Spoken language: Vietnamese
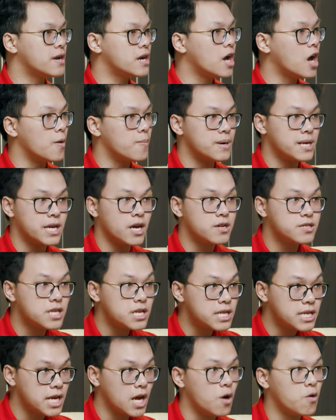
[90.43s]
vẫn hợp lý hơn
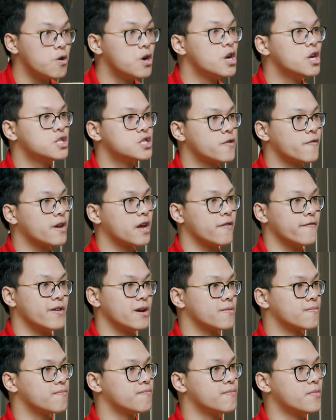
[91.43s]
rất nhiều so với cả việc
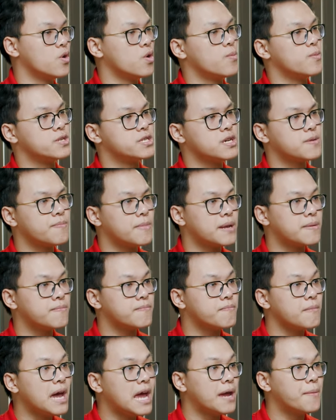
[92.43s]
mua một chiếc main
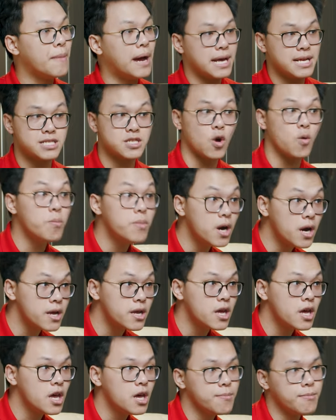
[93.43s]
B760,
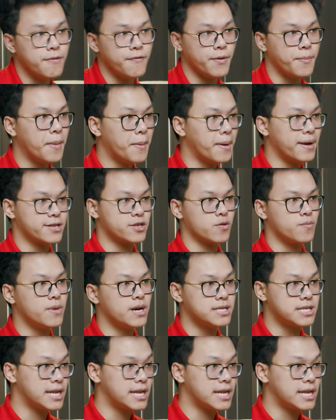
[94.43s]
bởi vì B760